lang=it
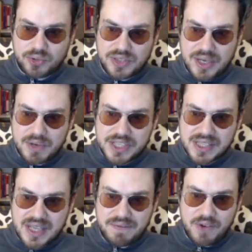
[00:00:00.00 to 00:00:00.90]
tutta
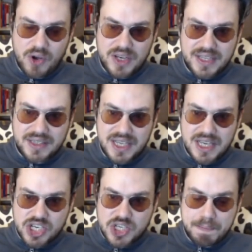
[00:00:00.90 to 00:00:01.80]
questa voglia
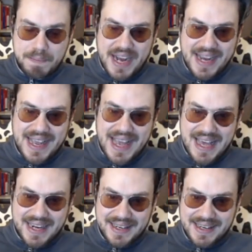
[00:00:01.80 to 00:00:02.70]
di spaccare